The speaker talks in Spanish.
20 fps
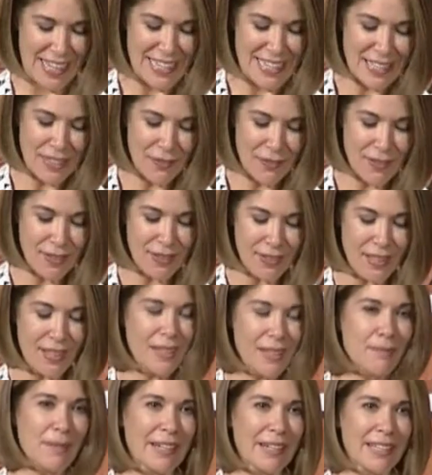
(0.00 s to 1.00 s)
es
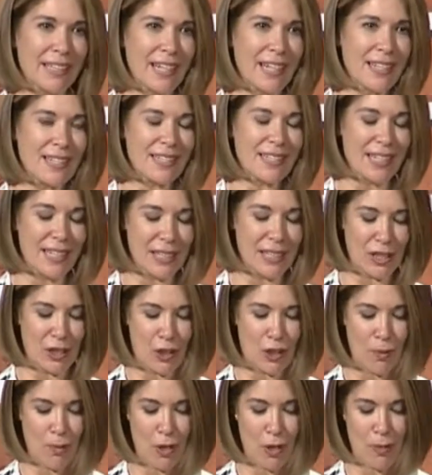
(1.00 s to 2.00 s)
difícil
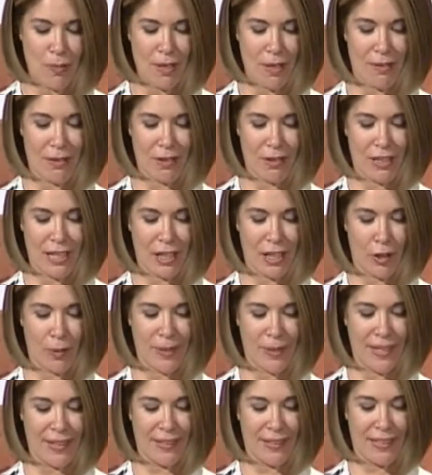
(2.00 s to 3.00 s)
imaginarse cómo comenzó el
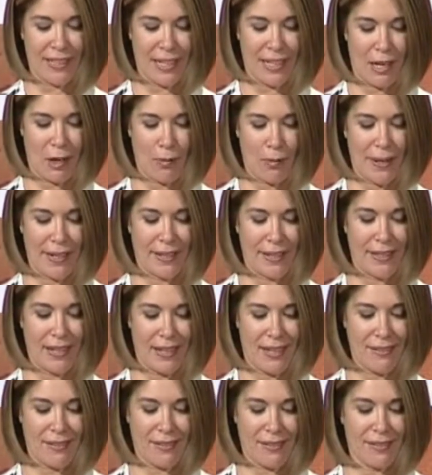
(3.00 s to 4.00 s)
largo viaje de la
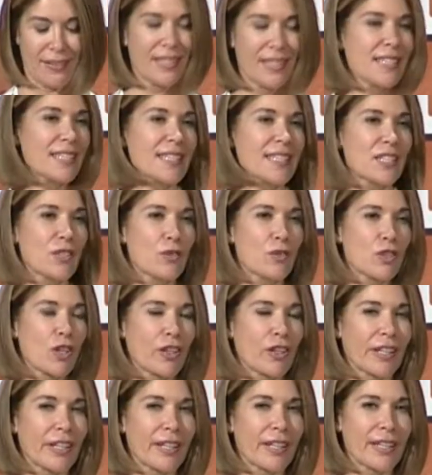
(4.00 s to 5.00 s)
humanidad desde
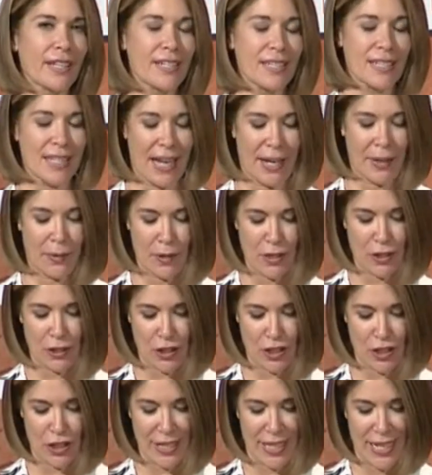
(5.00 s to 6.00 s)
sus orígenes a
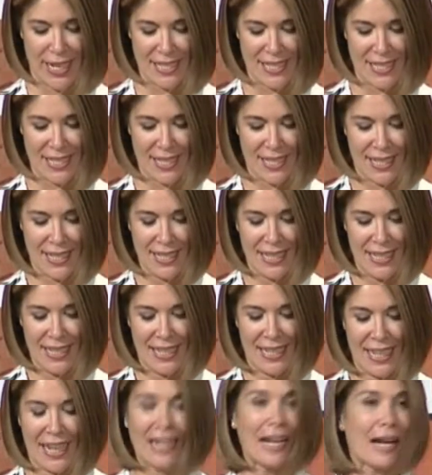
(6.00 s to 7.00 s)
nuestros días.
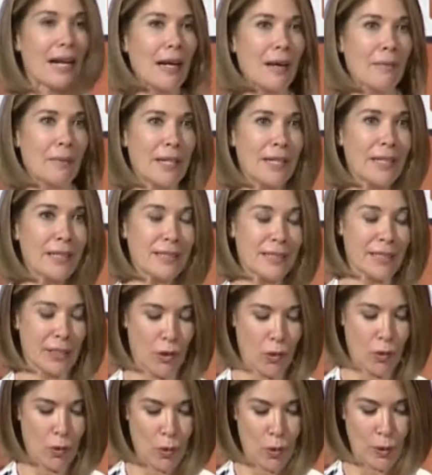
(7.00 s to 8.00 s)
La calave
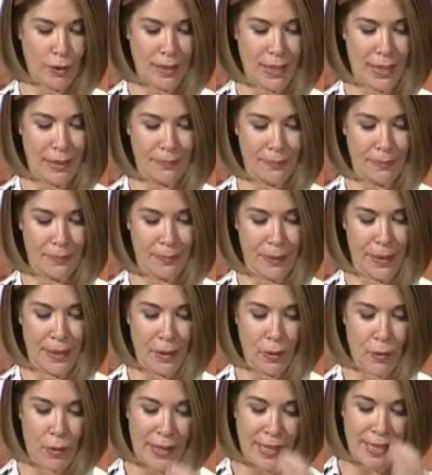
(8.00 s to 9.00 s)
se oculta
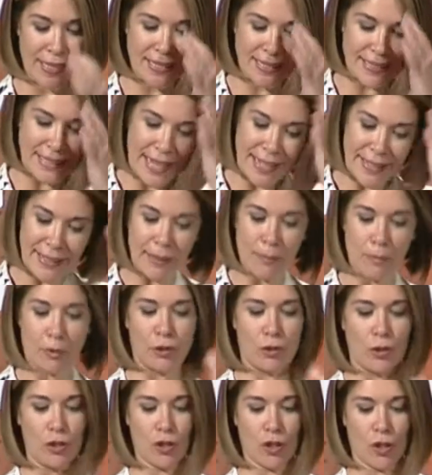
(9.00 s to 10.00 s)
en lugares tan
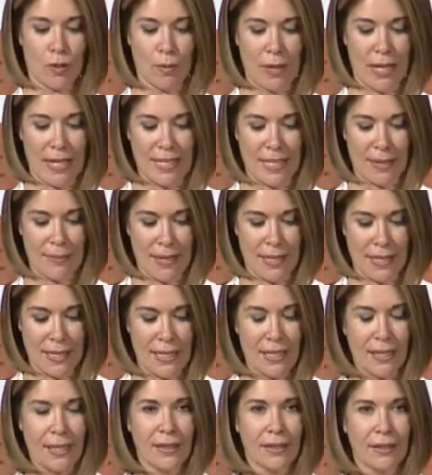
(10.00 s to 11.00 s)
remotos como las
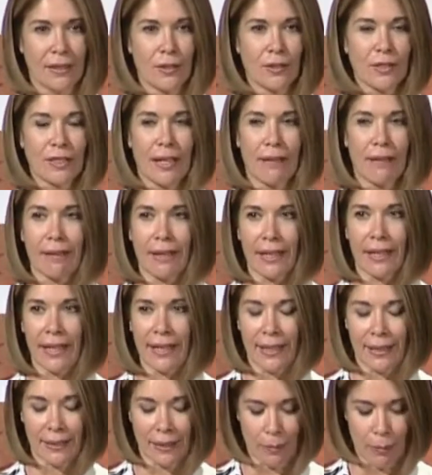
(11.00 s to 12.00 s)
cimas de nuestra
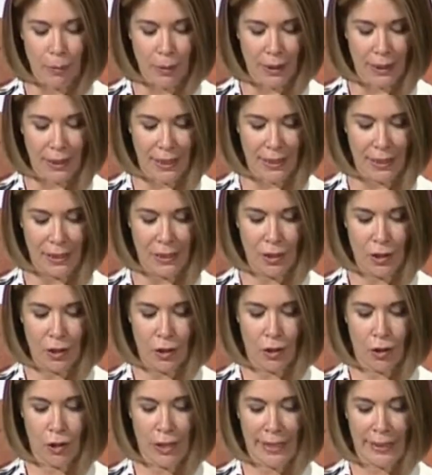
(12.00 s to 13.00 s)
cercana Atapuerca
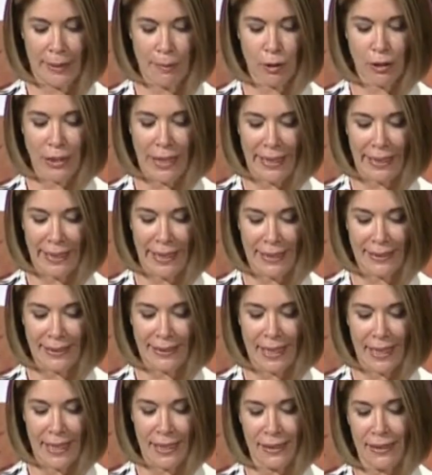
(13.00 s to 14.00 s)
o la remota
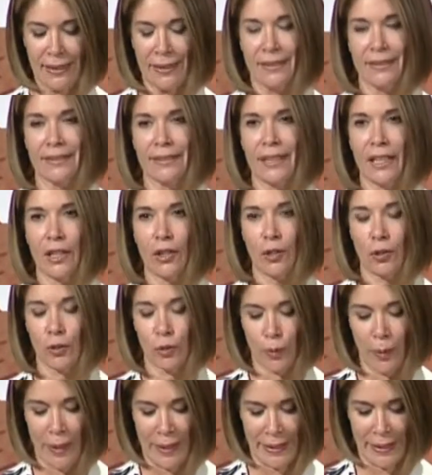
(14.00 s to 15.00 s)
garganta del
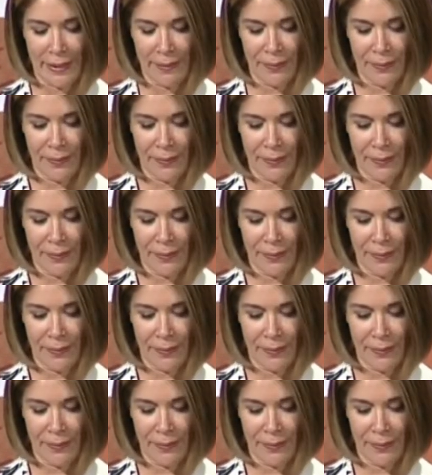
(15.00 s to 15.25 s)
Olduay.